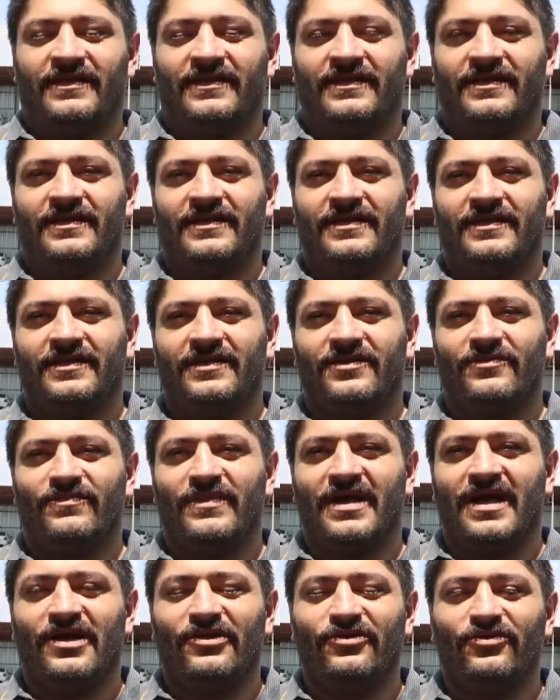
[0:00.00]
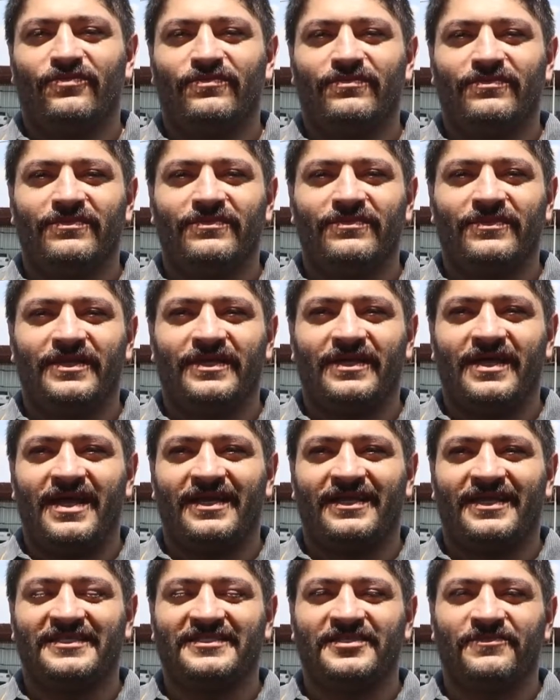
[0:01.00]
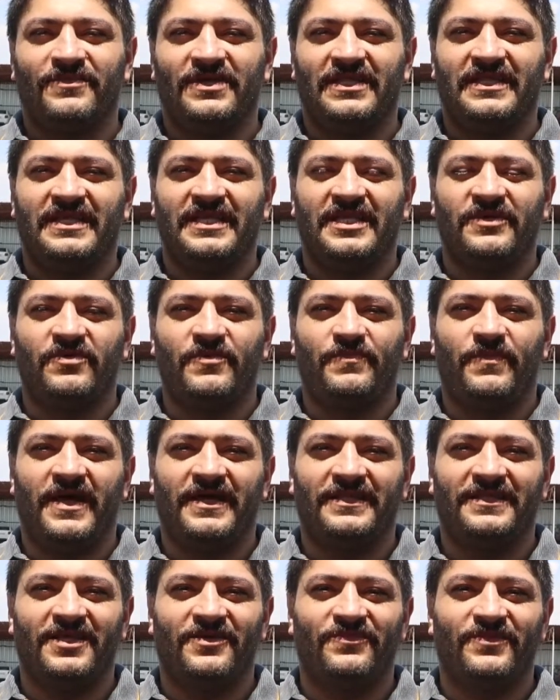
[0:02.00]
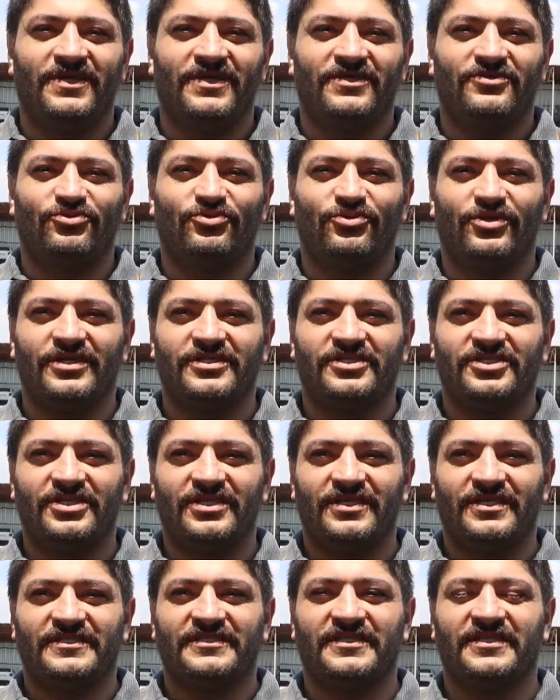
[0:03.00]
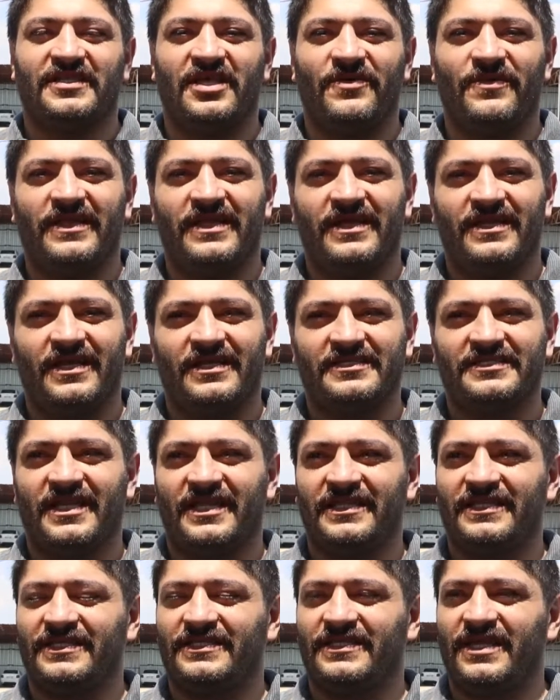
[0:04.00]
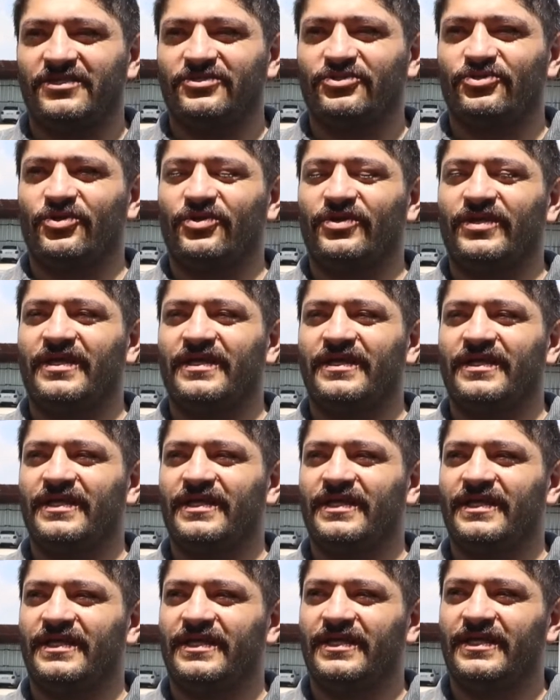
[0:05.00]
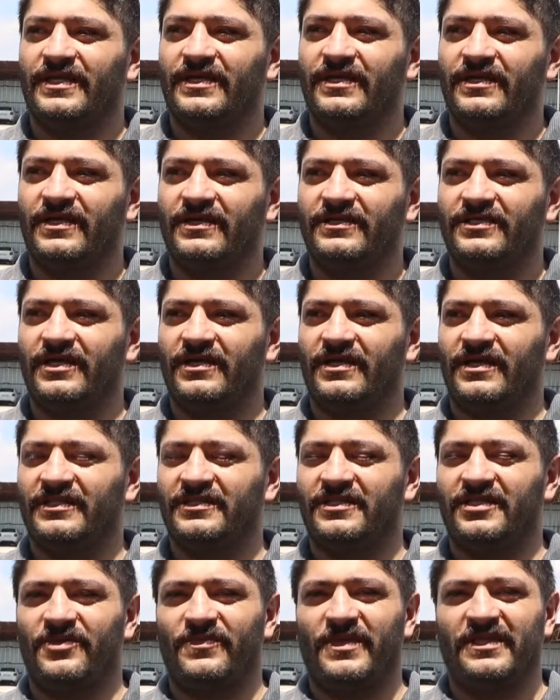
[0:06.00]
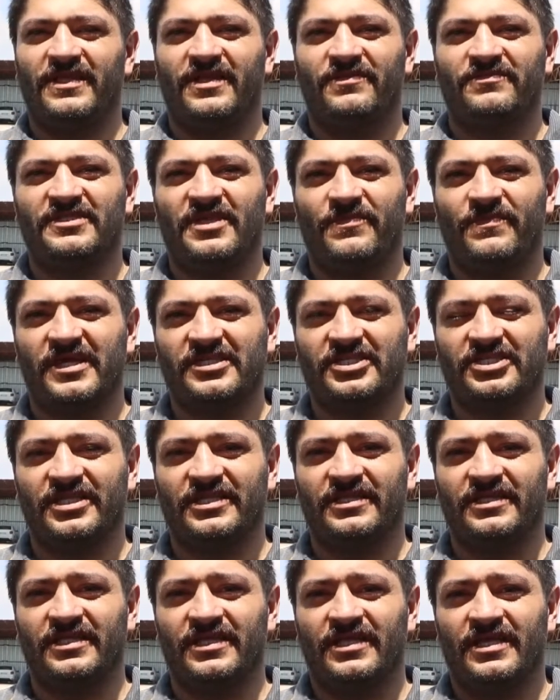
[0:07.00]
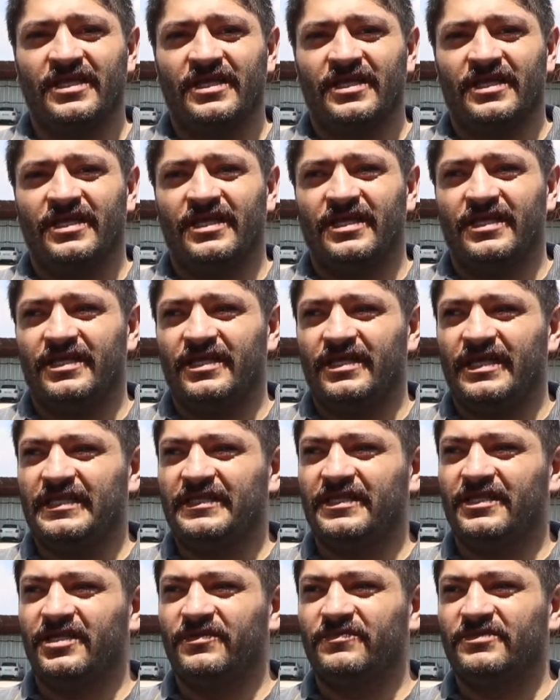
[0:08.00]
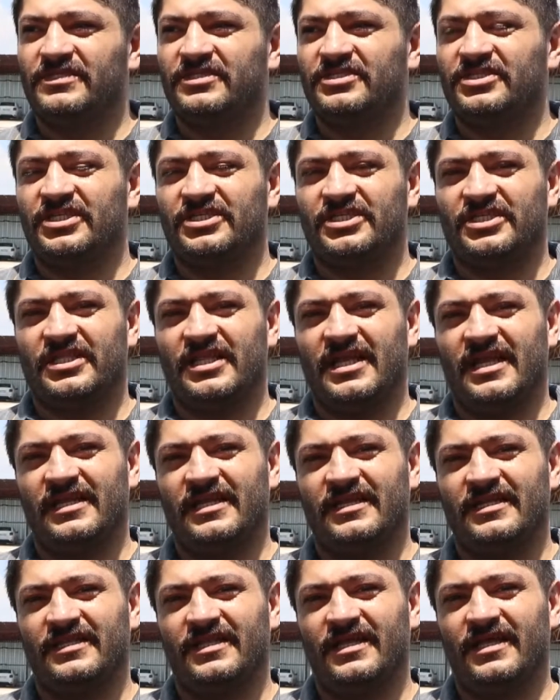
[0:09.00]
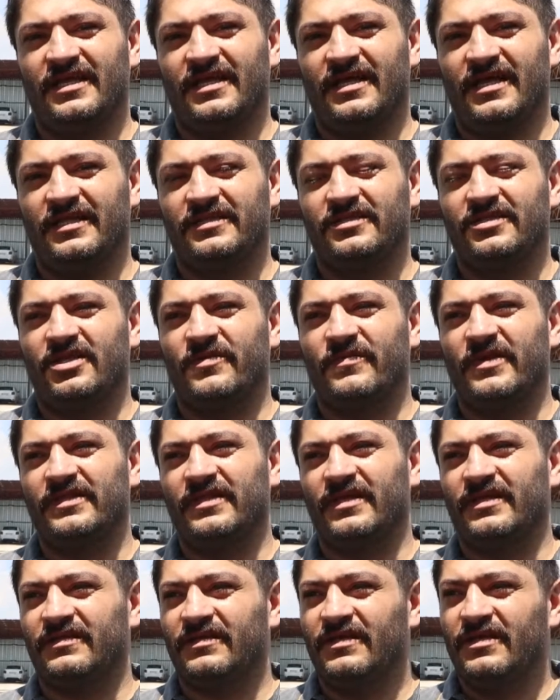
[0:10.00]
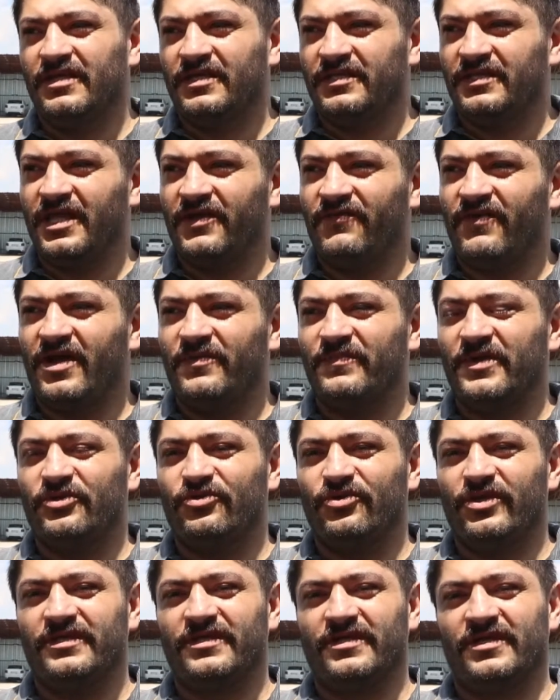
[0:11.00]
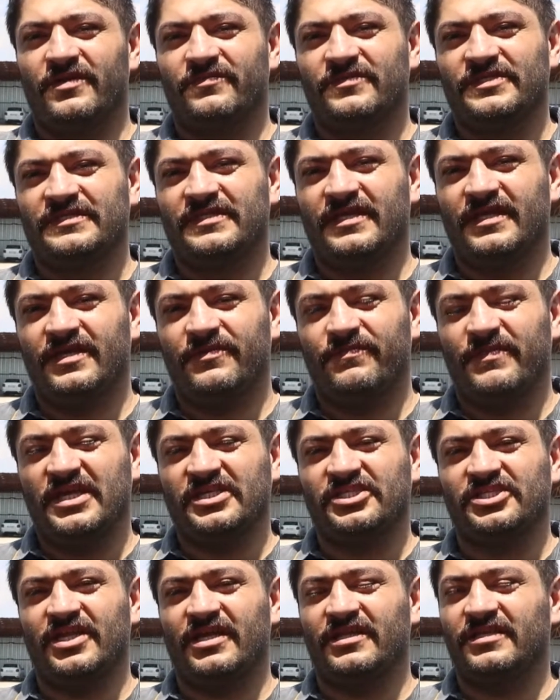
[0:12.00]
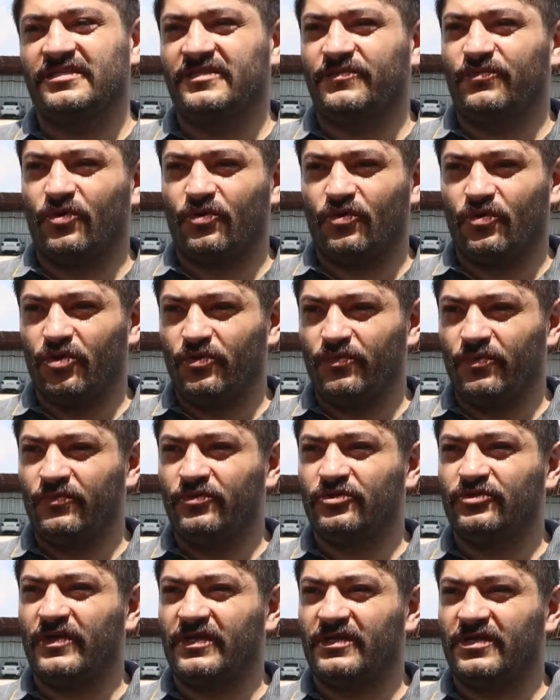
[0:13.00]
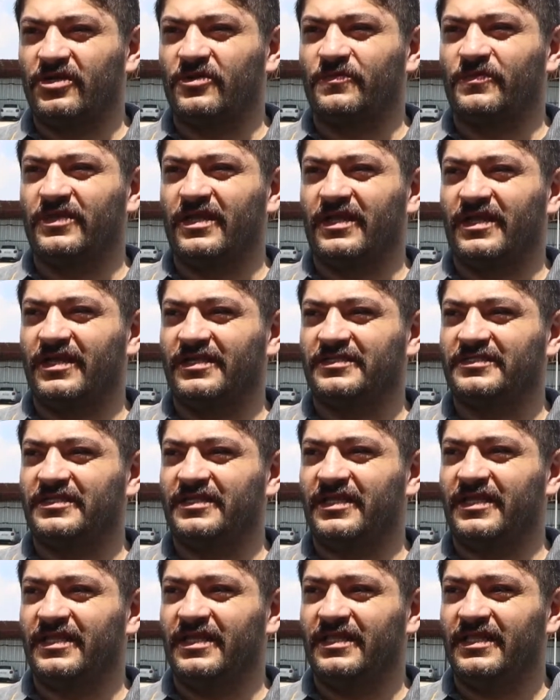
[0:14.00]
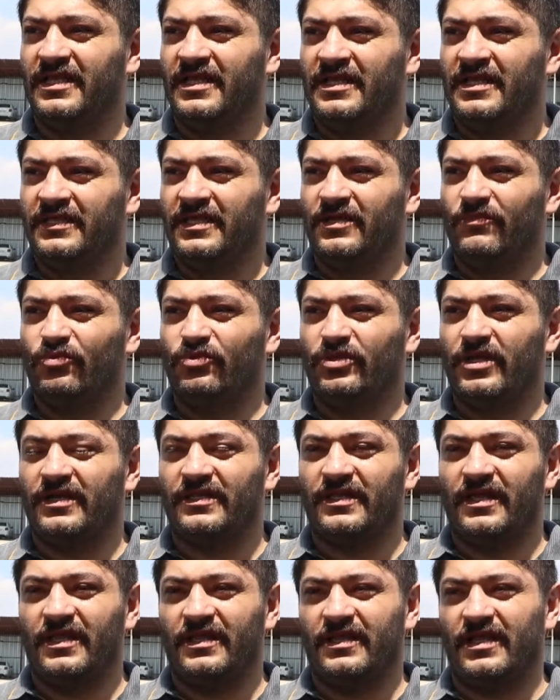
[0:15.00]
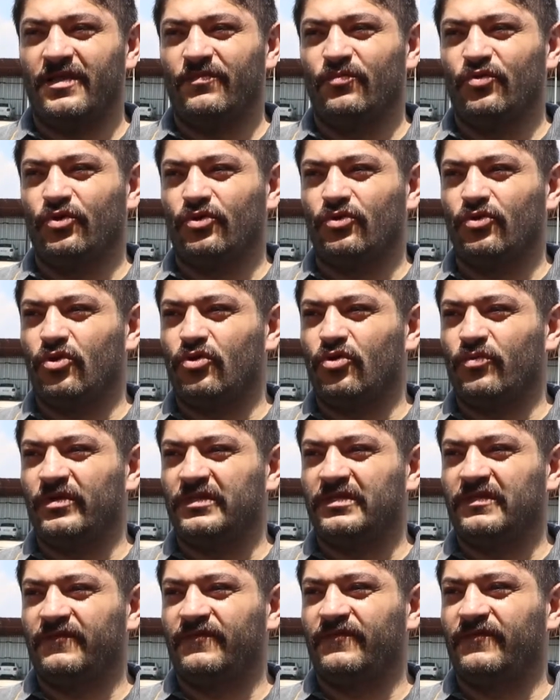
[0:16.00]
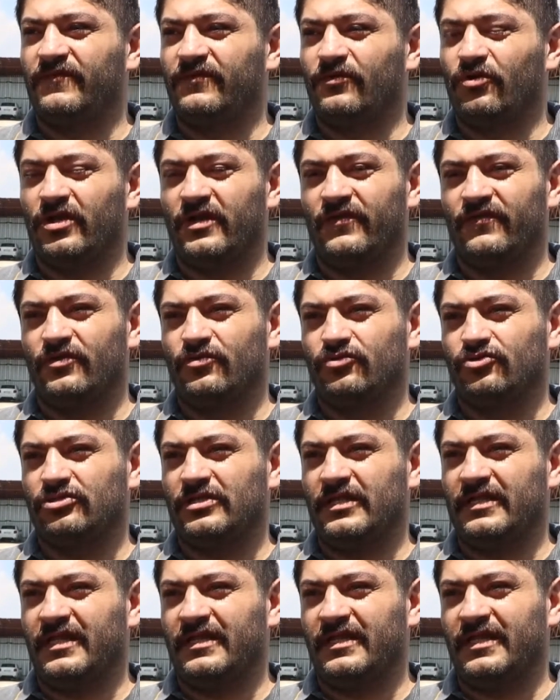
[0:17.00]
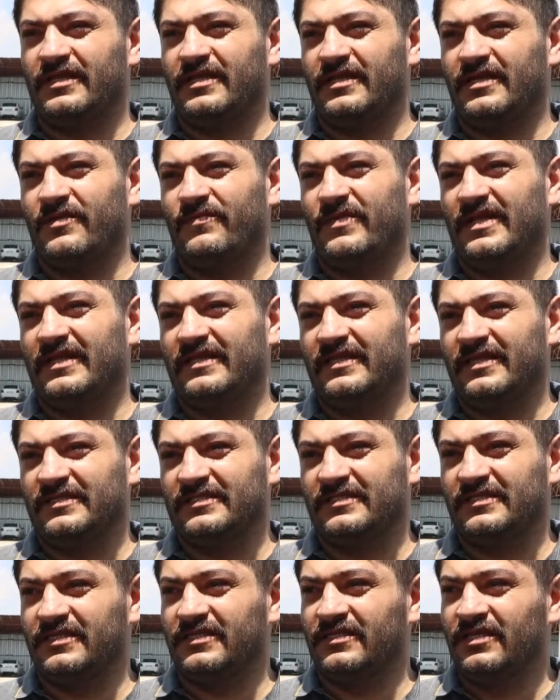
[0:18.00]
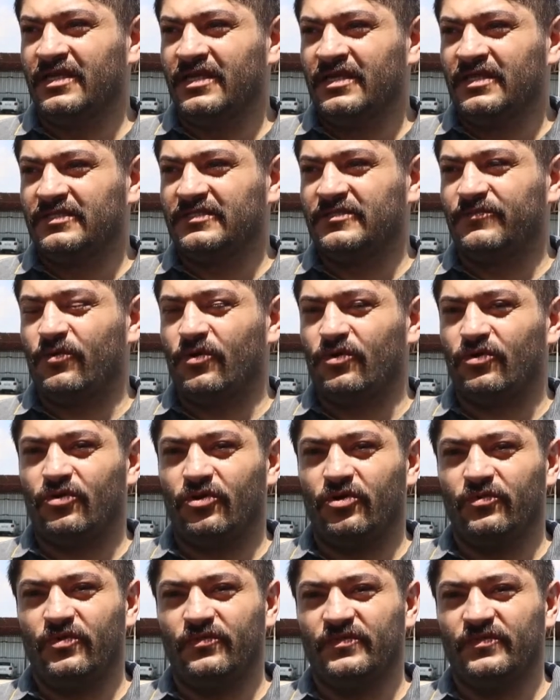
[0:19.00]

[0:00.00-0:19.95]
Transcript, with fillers: E, malum e, herkesin bildiği gibi pandemi süreci kısıtlamalar azaldıktan sonra e, antrenmanlarımıza başladık. E, Edirne'mizin çeşitli yerlerinde antrenmanlar devam ediyor. Edirne'mizde 5 tane spor kulübümüz var Kırkpınar'a hazırlanan. bunlar da en büyük lokomotif görevini üstlenen Edirne Belediyesi'nin spor kulübü.